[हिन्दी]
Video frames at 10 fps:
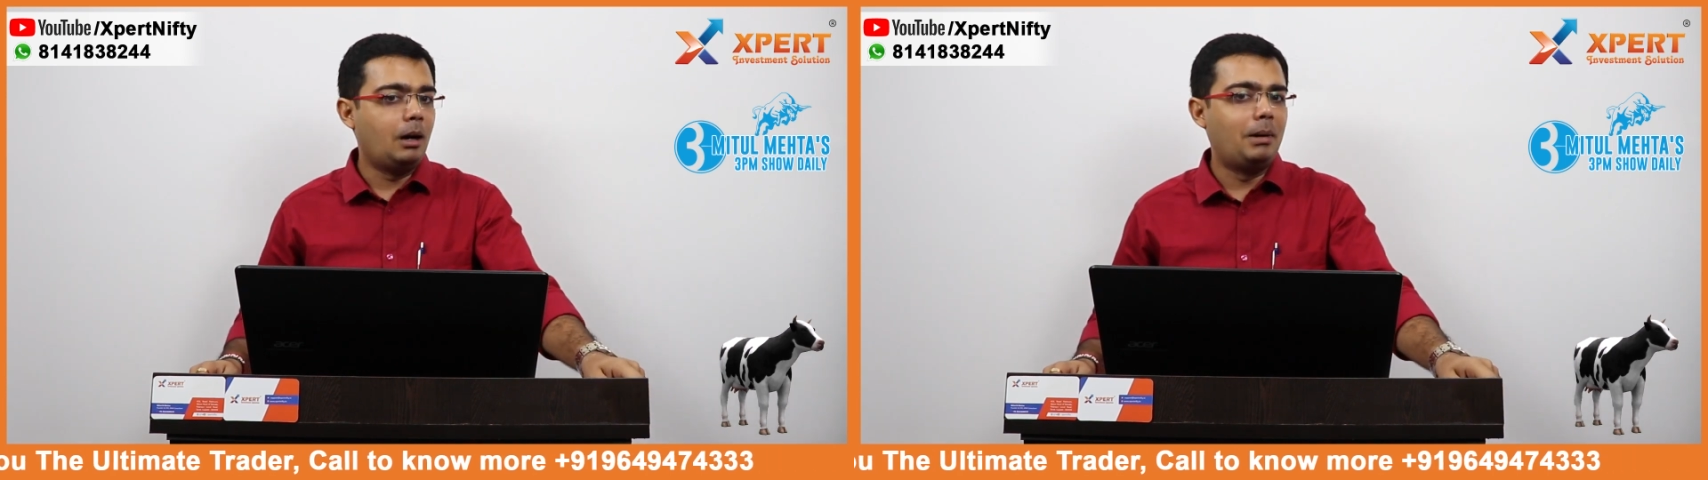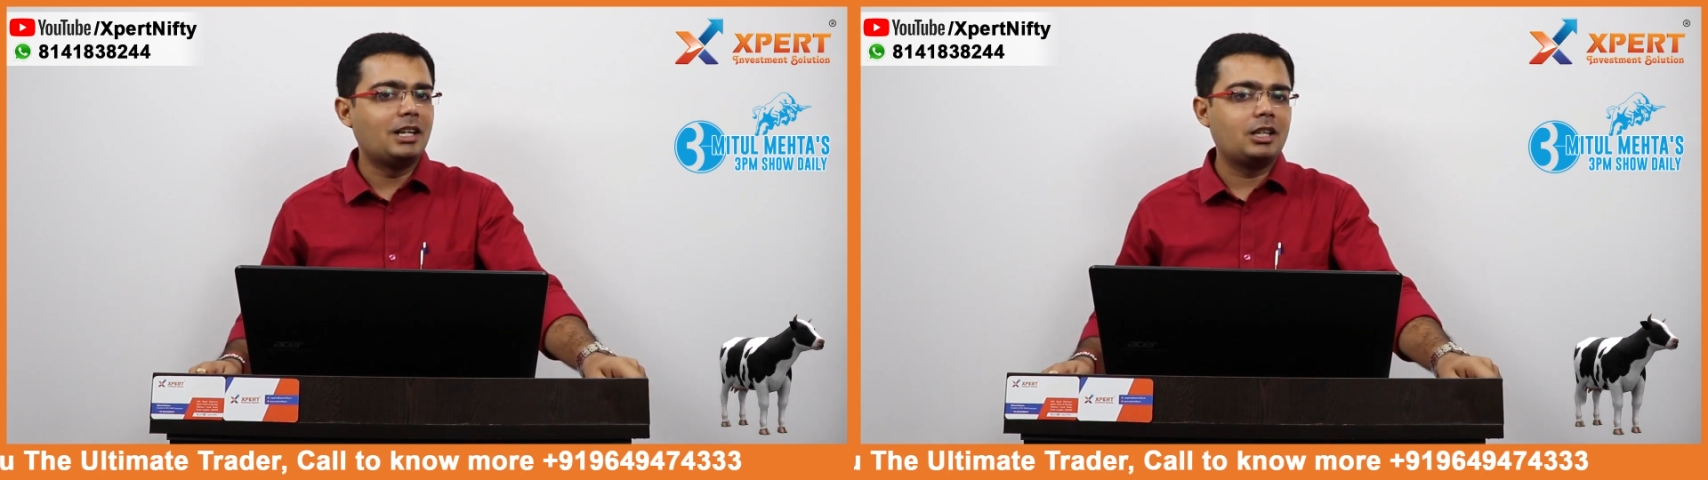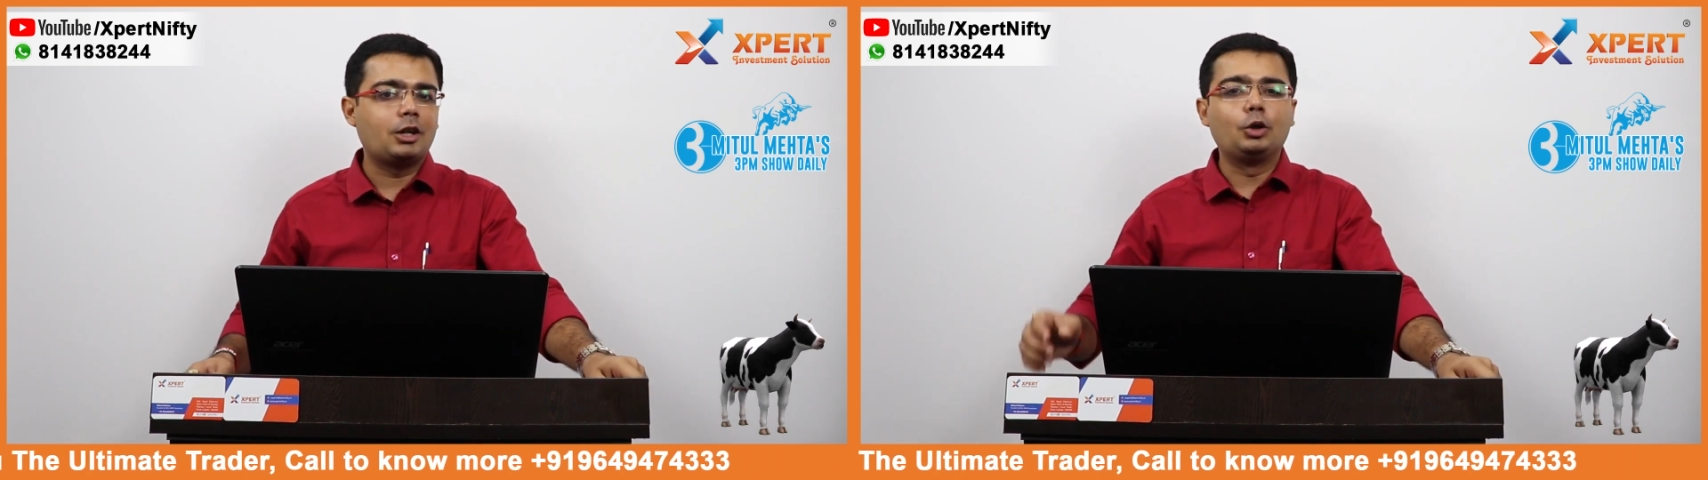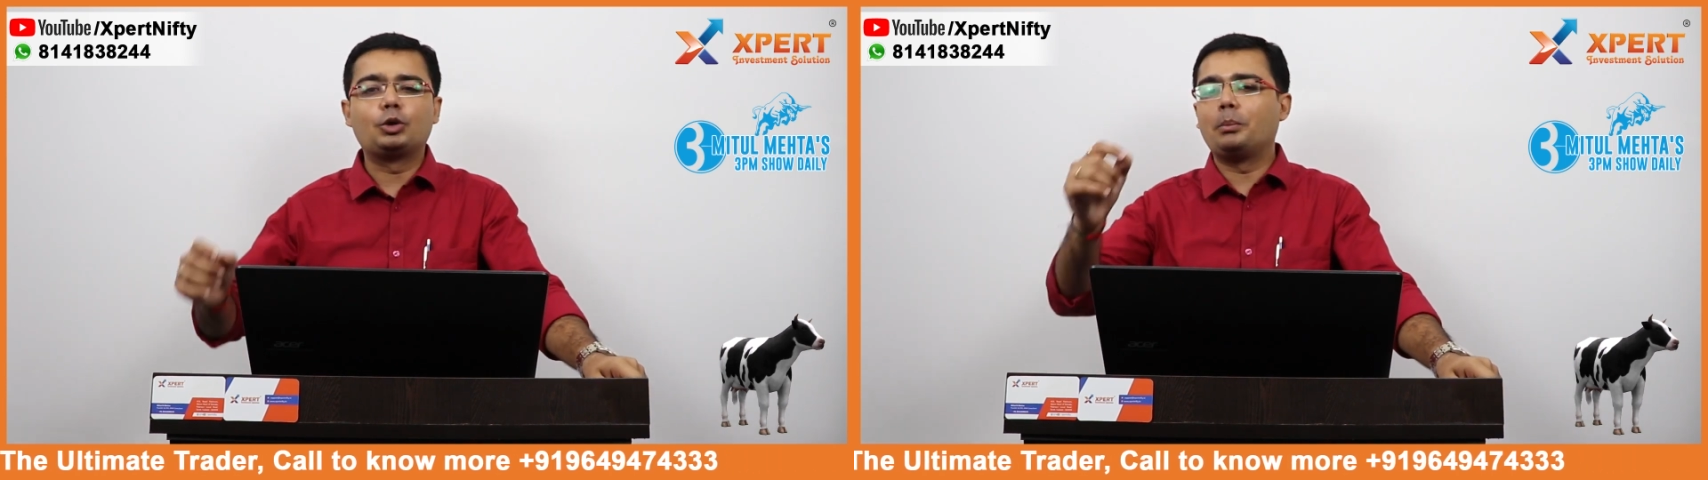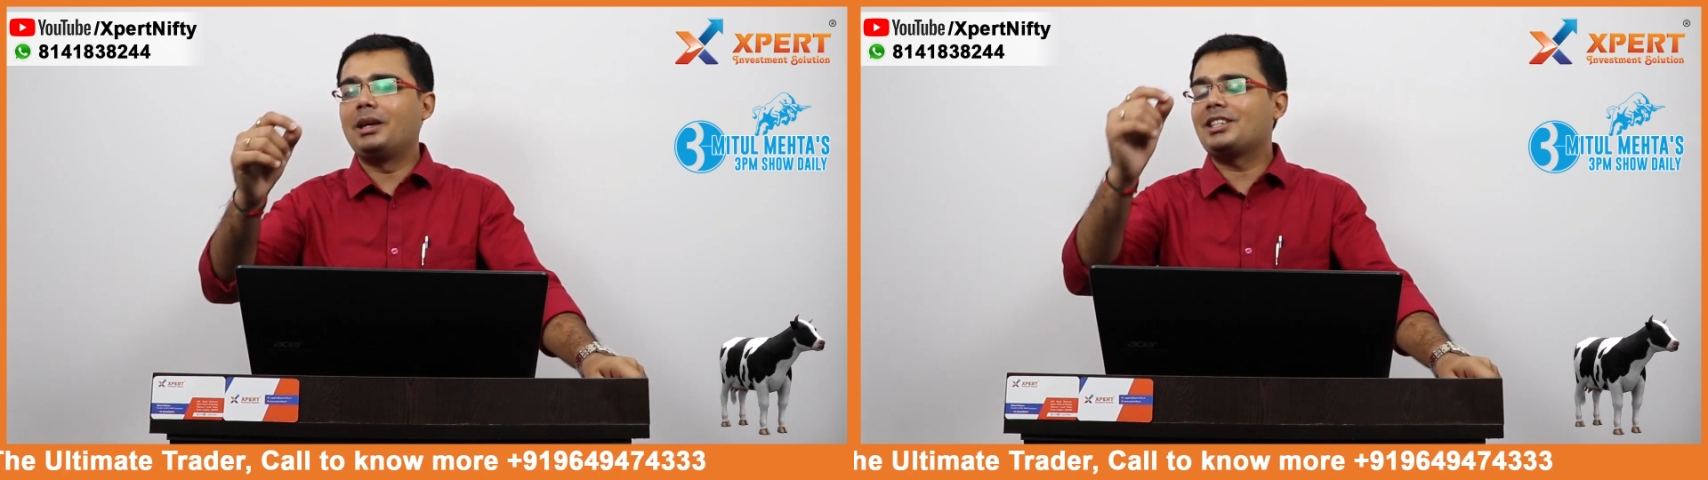कमा सको
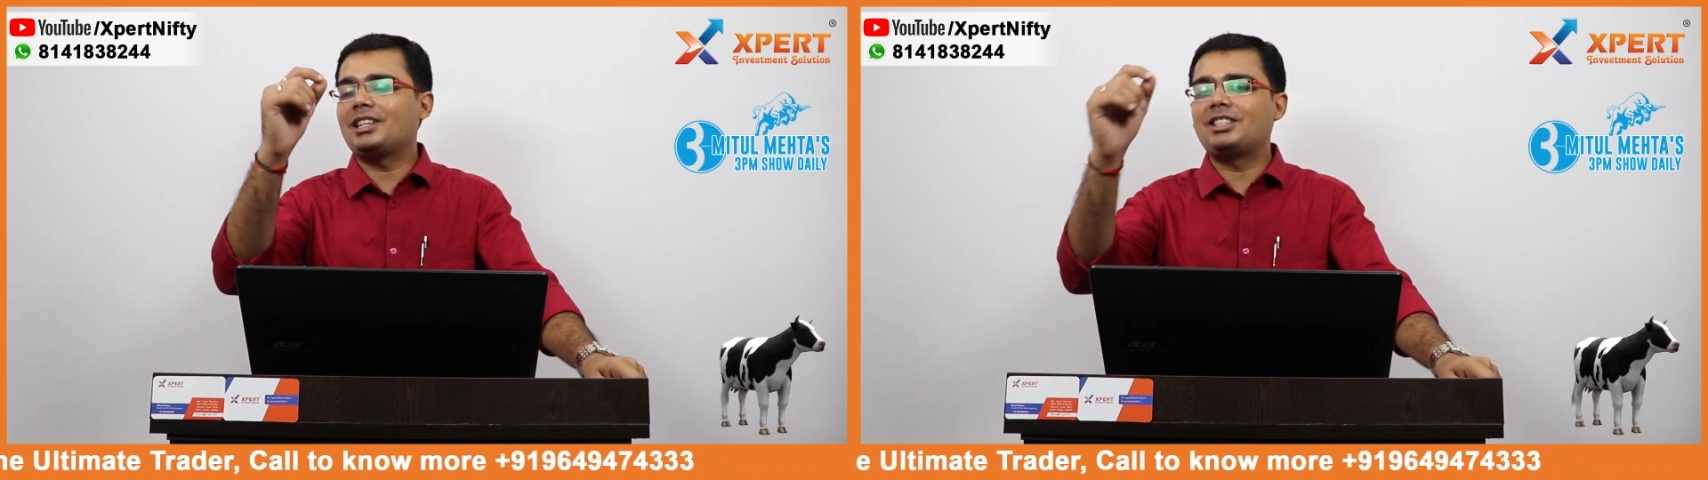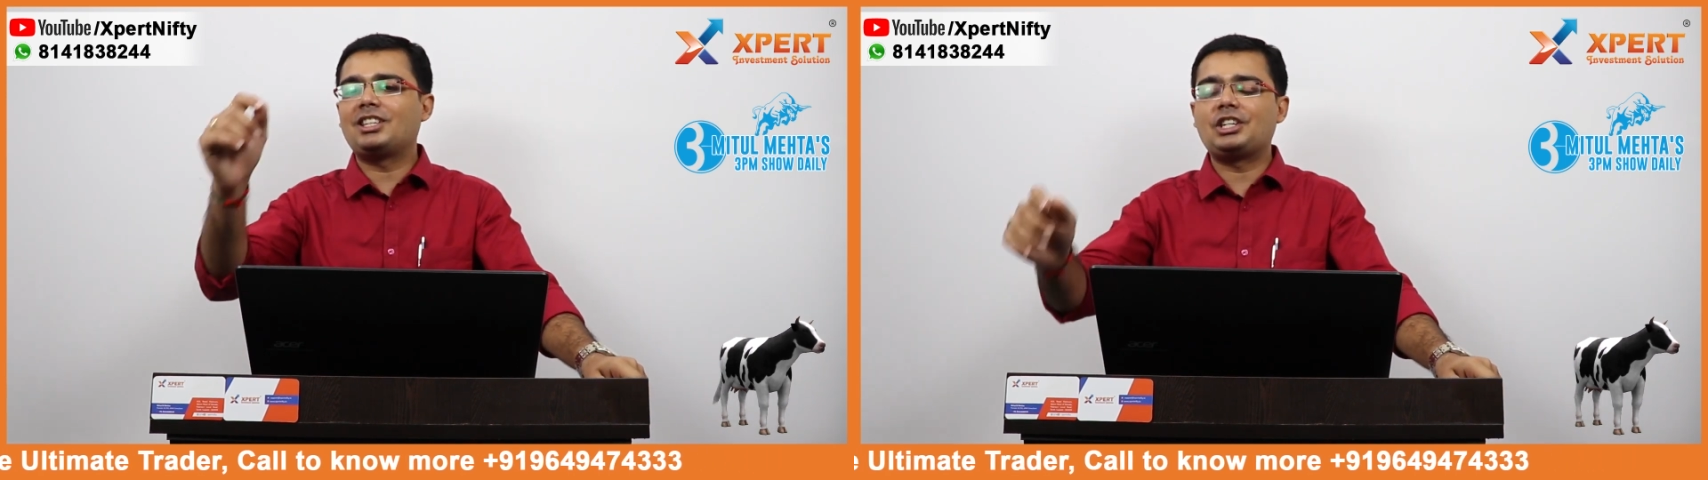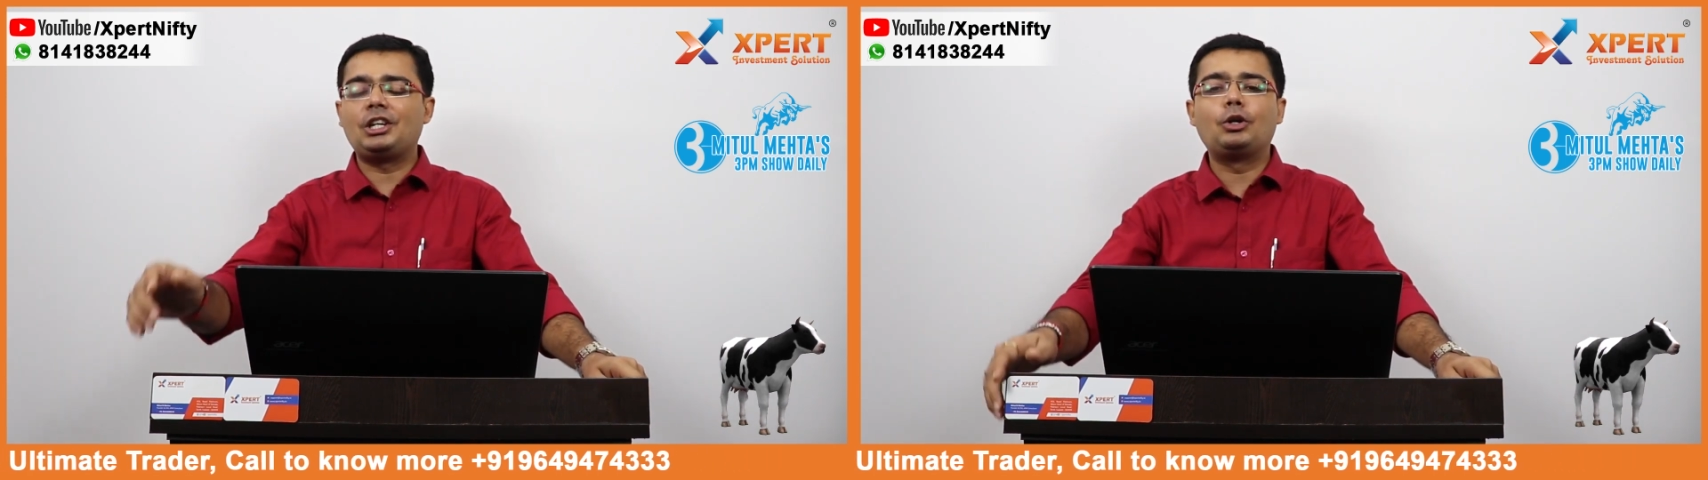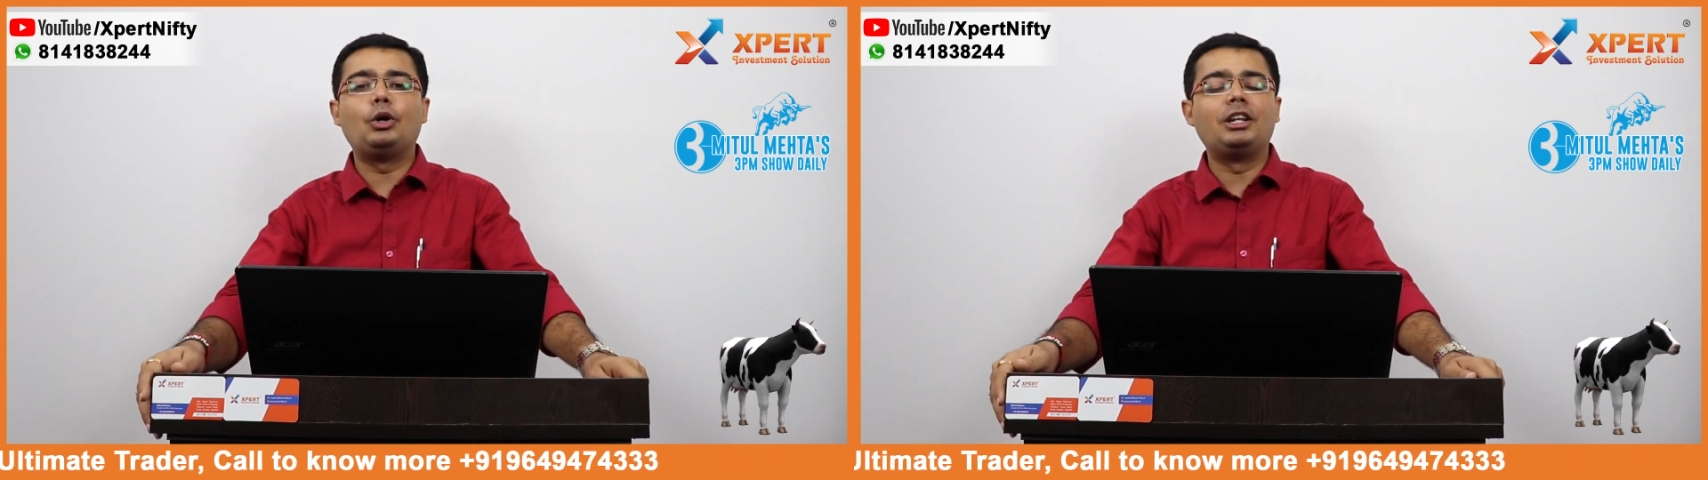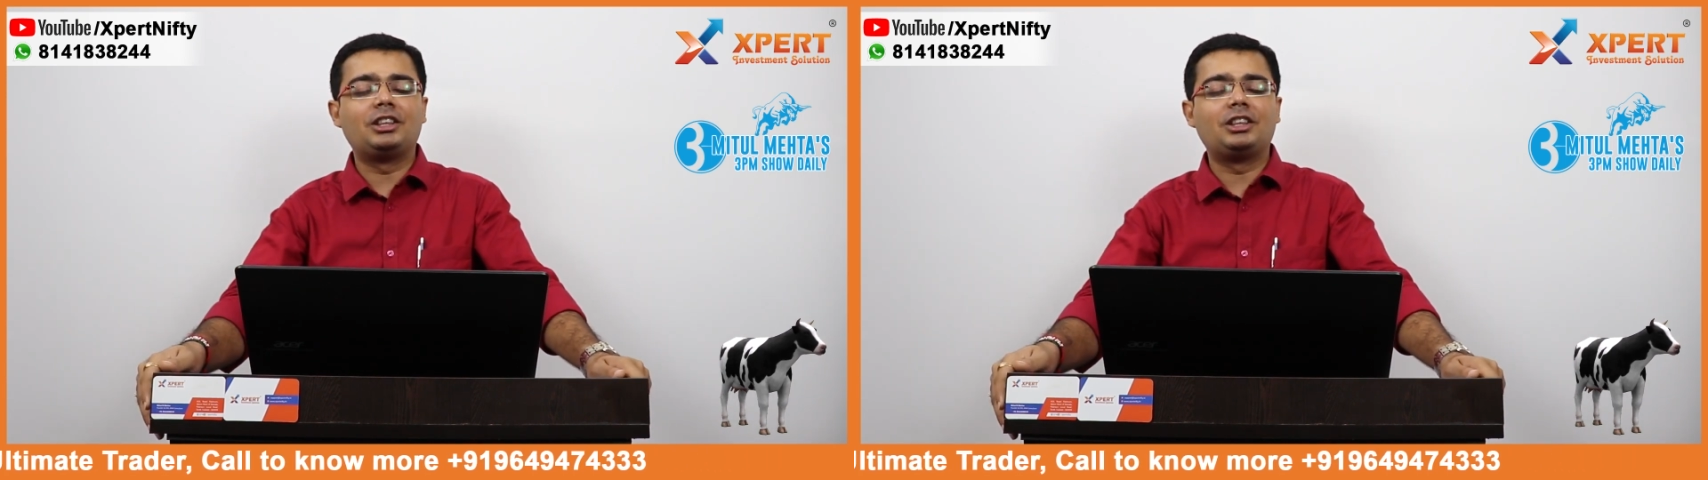तो मेरे साथ सेशन को